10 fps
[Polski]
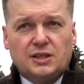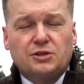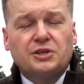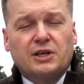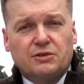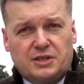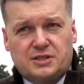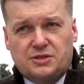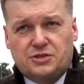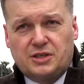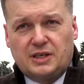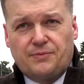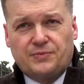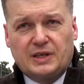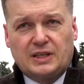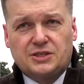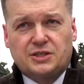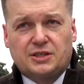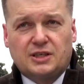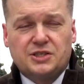I to nie koniec jeszcze
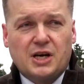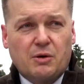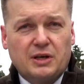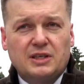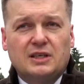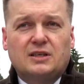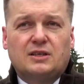naszych działań. E,